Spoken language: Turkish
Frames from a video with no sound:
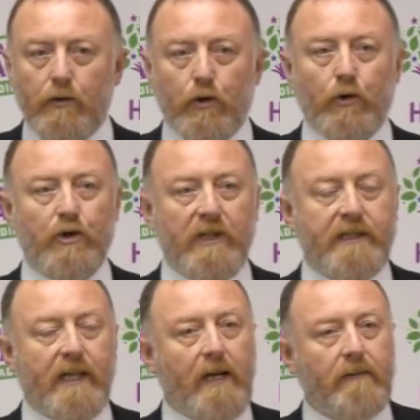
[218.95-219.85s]
Çünkü
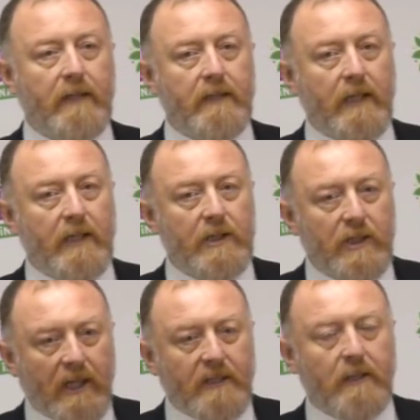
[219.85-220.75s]
cezaevlerinde
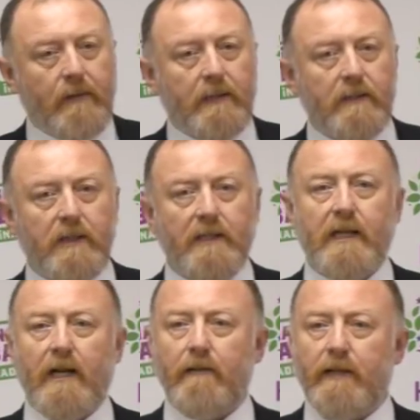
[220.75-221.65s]
işkence var.
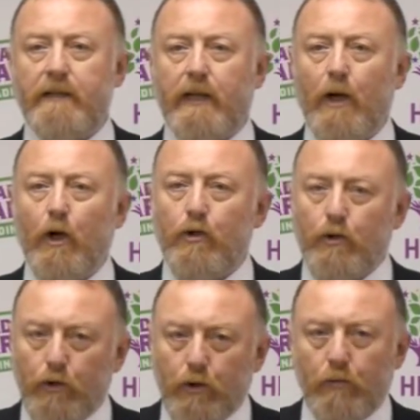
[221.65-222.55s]
Cezaevlerinde
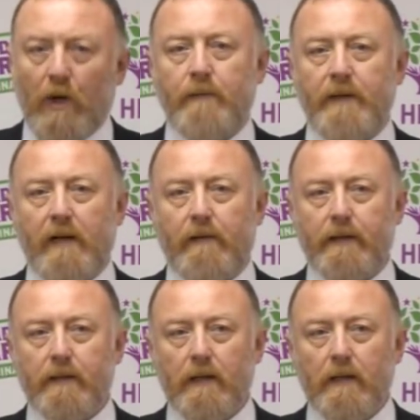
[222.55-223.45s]
kötü muamele var.